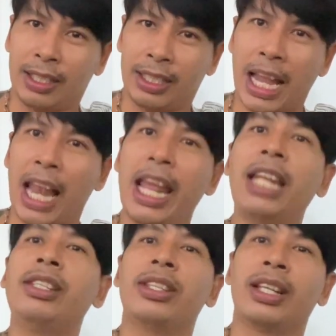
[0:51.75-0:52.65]
ชาเลน
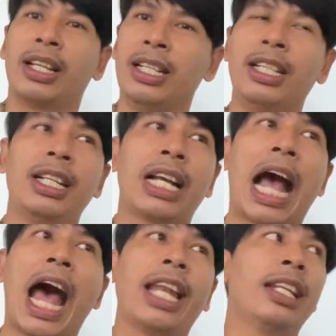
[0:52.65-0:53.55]
จ์คือ
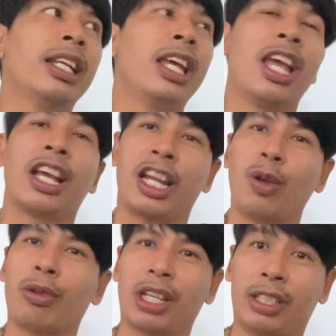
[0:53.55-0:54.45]
การกระโด
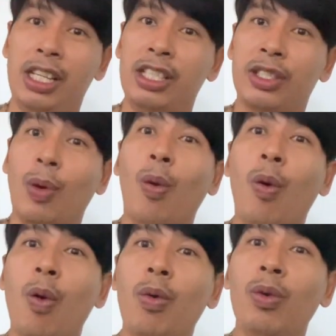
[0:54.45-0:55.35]
ดจากที่สูง